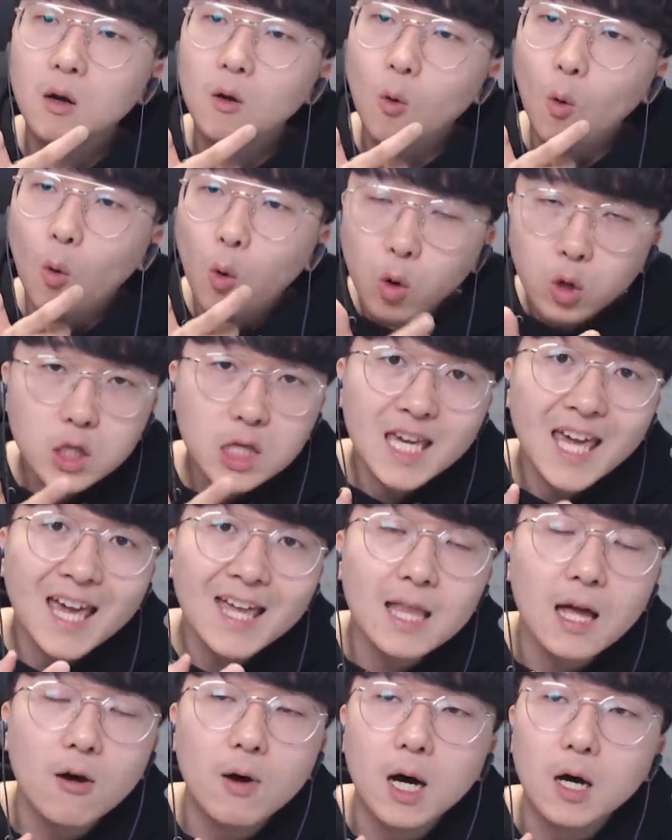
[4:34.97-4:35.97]
오지게
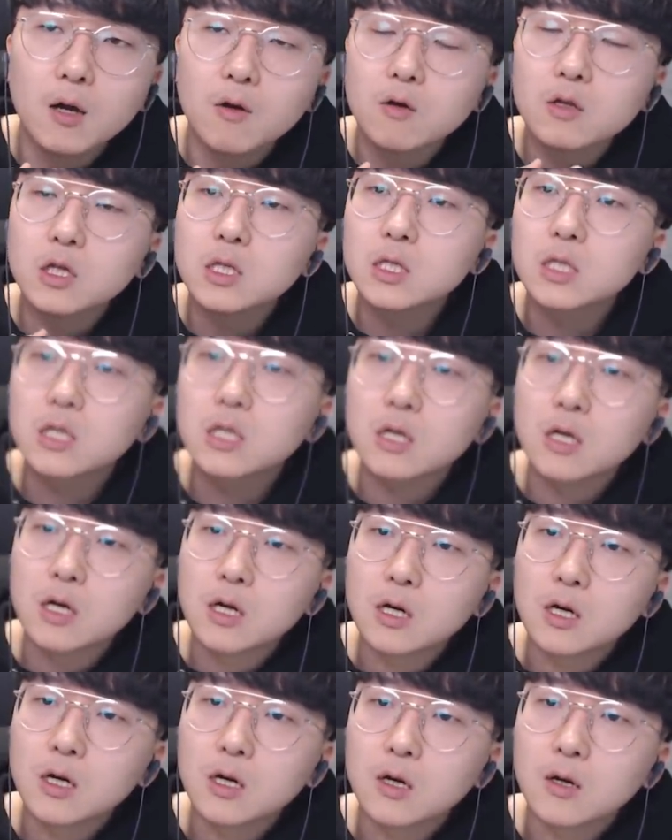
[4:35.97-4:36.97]
나와요
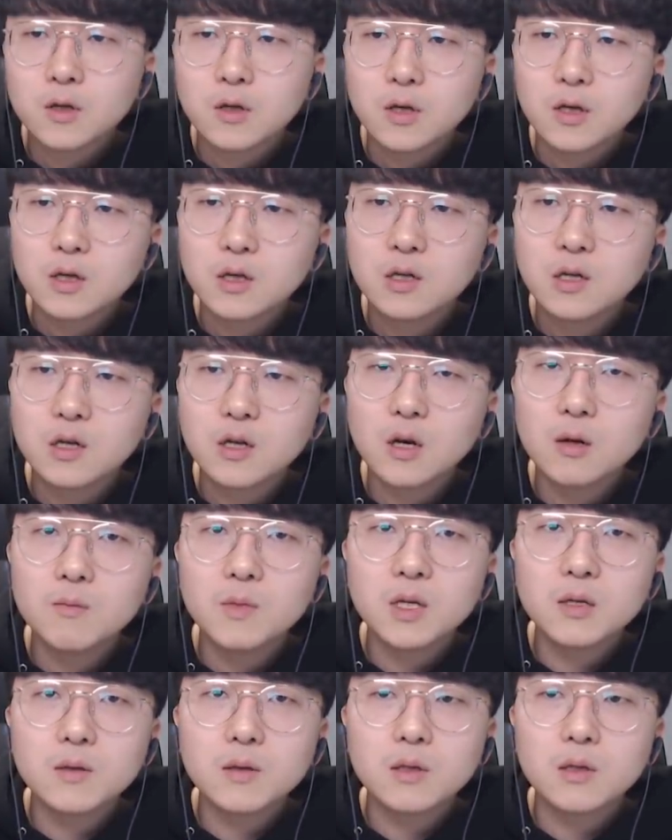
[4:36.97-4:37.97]
진짜 이 극혐
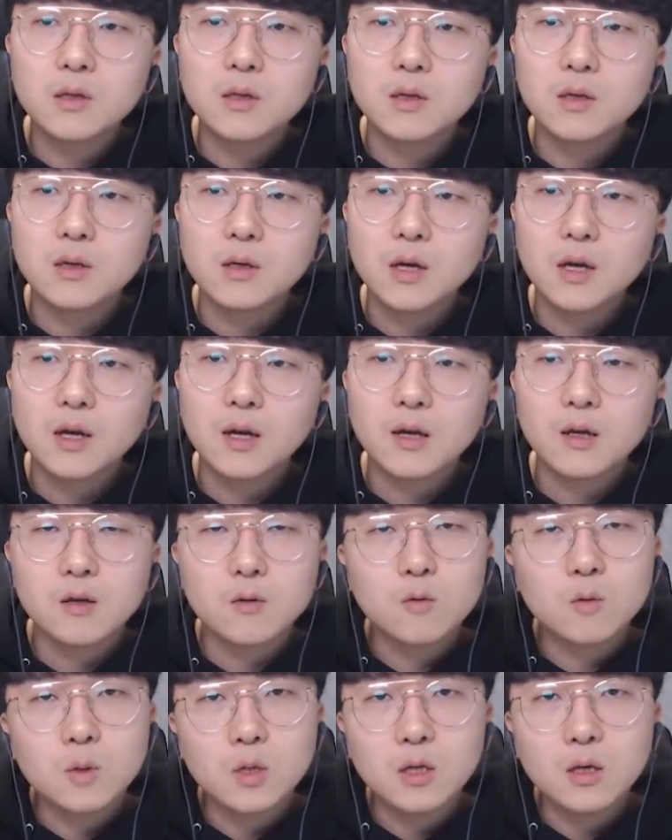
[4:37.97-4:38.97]
리스트 예,
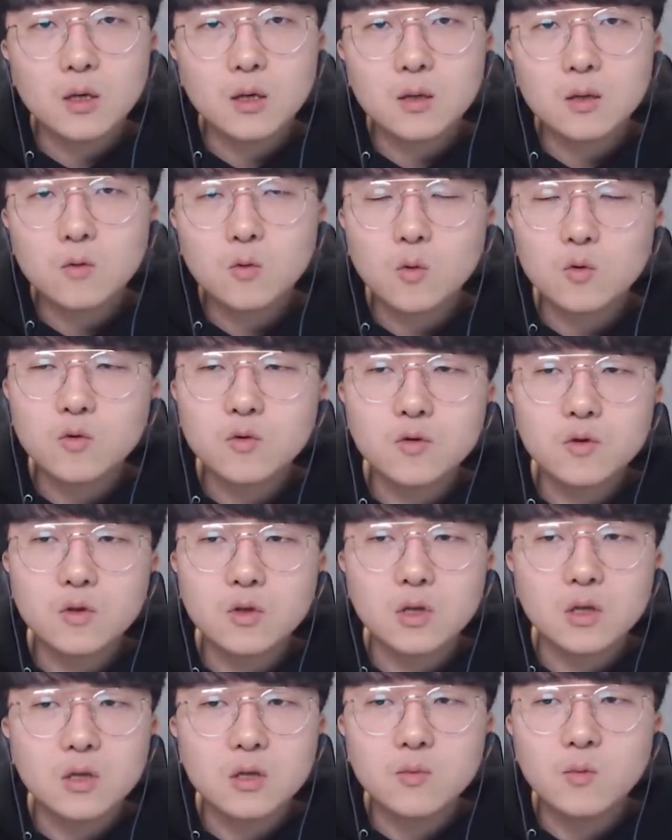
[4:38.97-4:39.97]
이 또두스
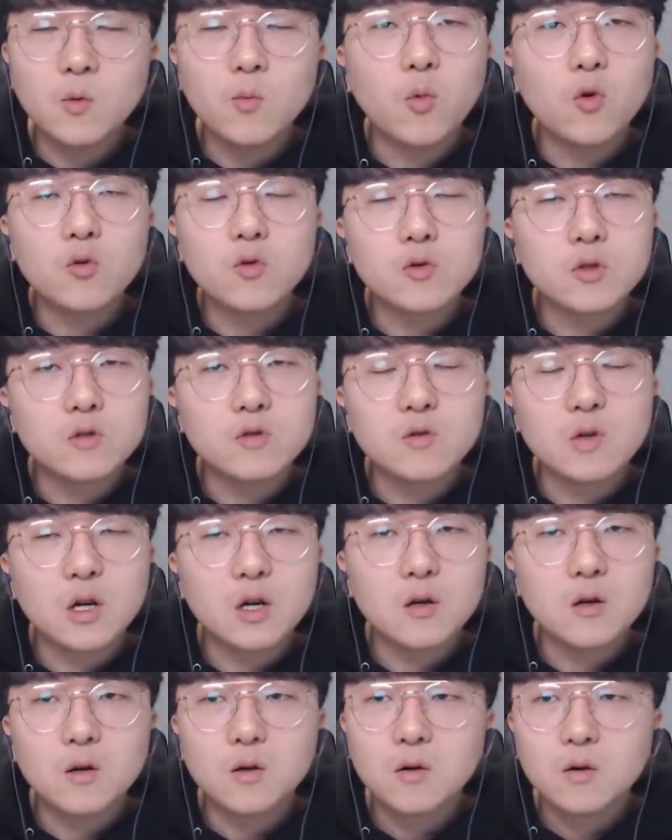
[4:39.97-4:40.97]
이름은 뭐로
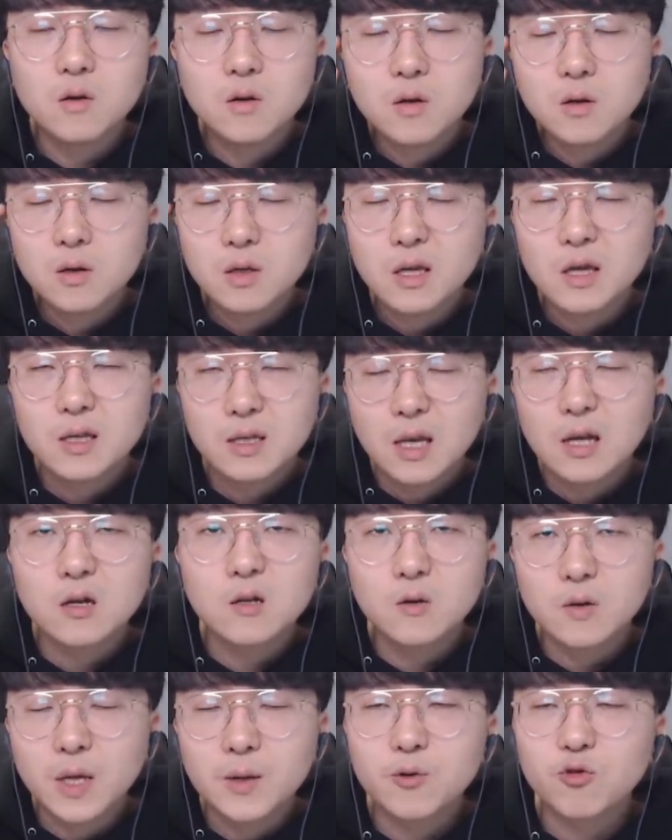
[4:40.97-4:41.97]
지울까요? 네,
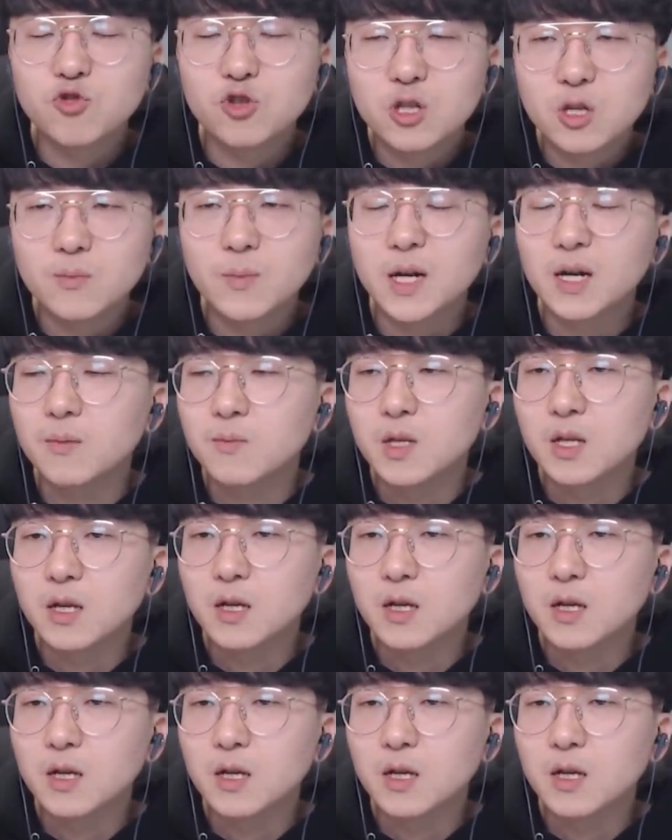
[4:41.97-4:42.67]
댓글로 남겨주시기 바랍니다